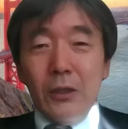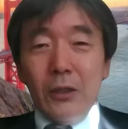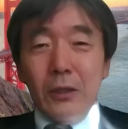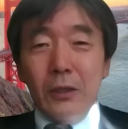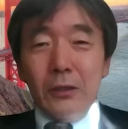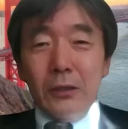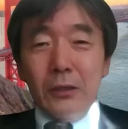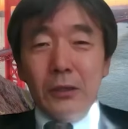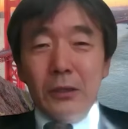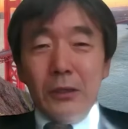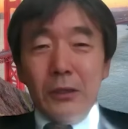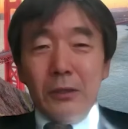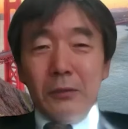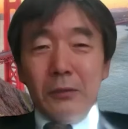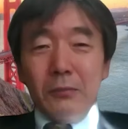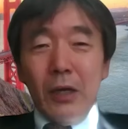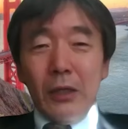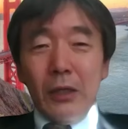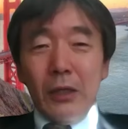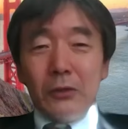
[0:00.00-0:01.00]
ん
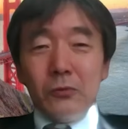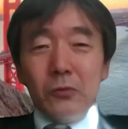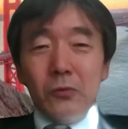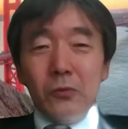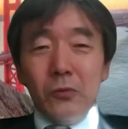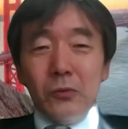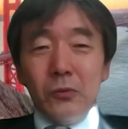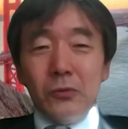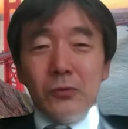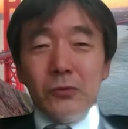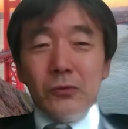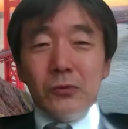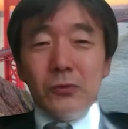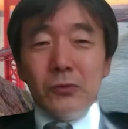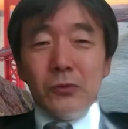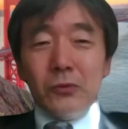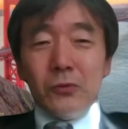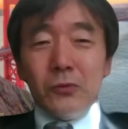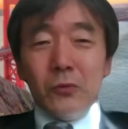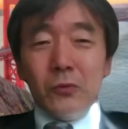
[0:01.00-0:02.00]
と
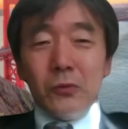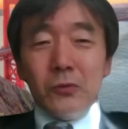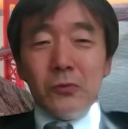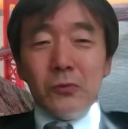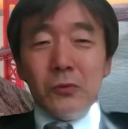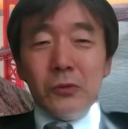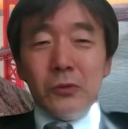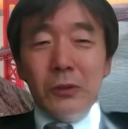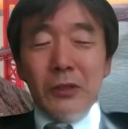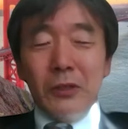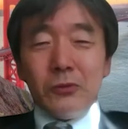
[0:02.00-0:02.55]
いうことで、